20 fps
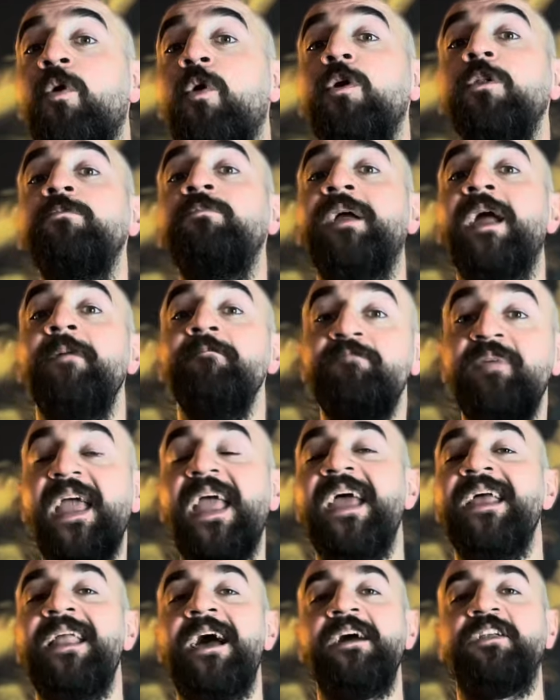olmayan bir
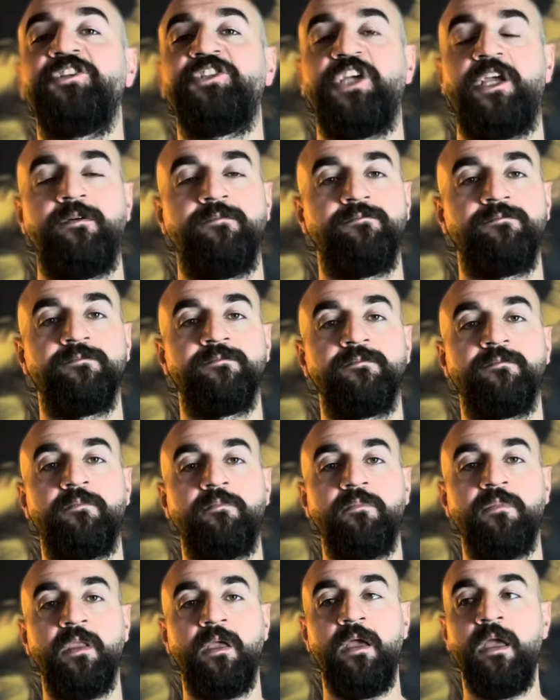enerji.
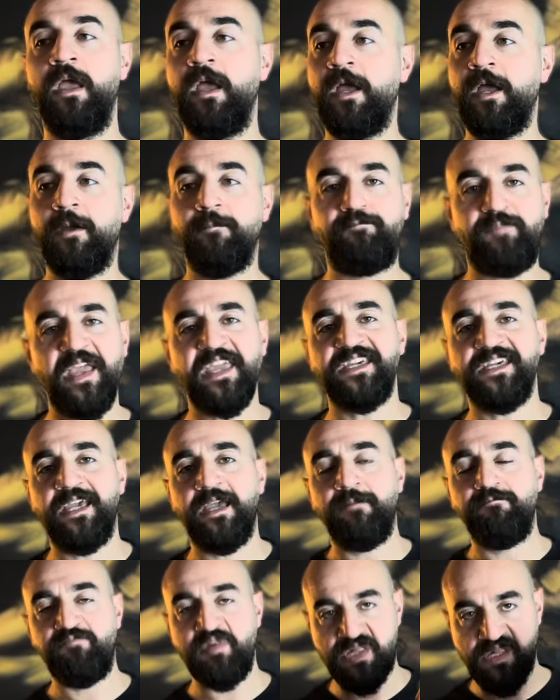
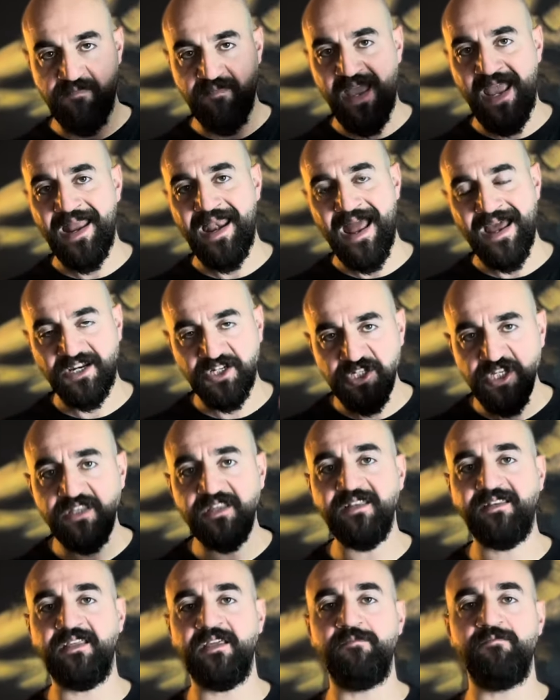Peki bizim enerji
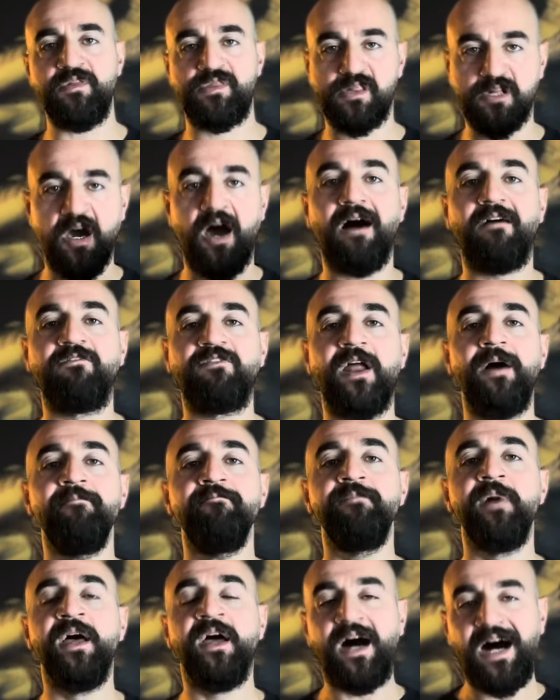dediğimiz
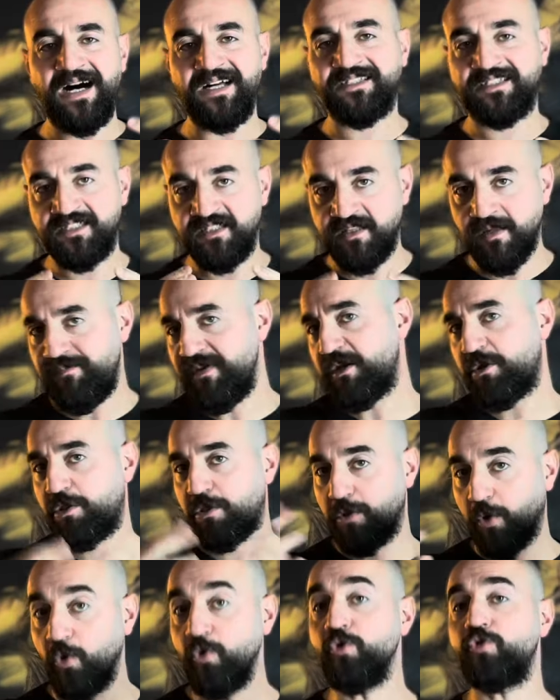kavram aslında bir
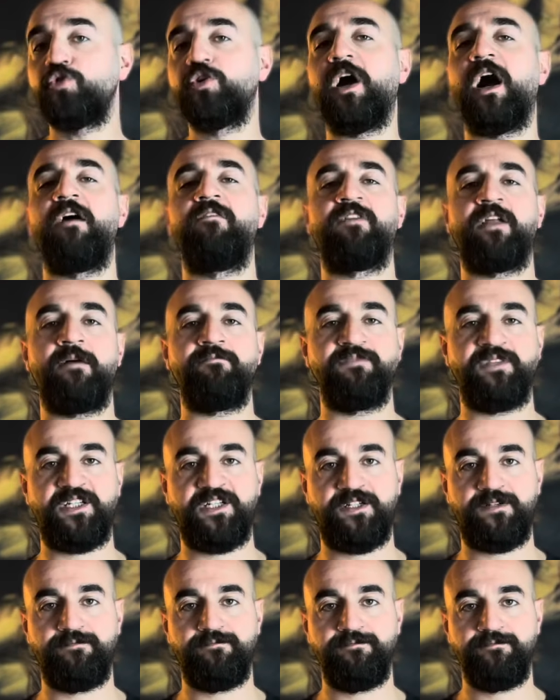soyut
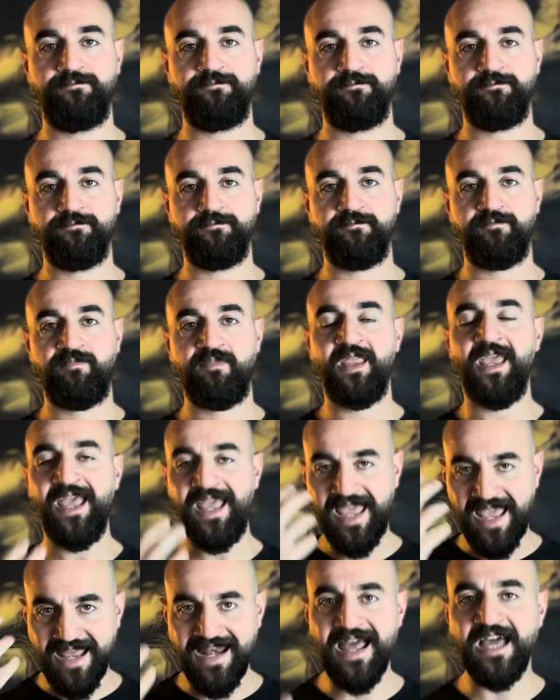kavramdır.
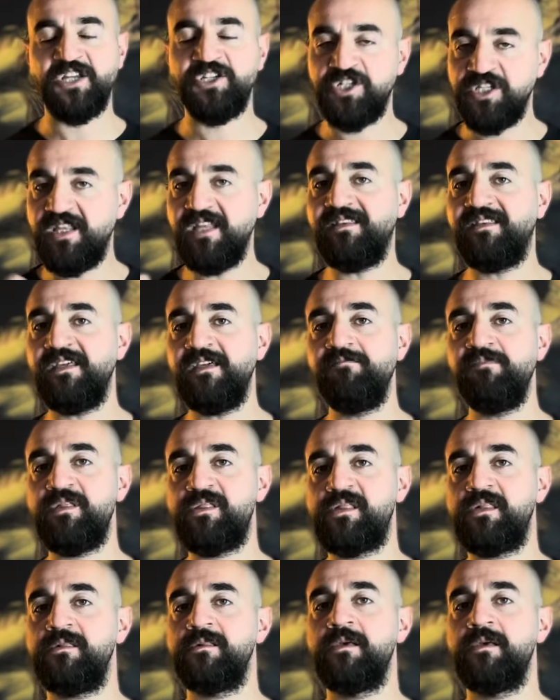Enerji dediğimiz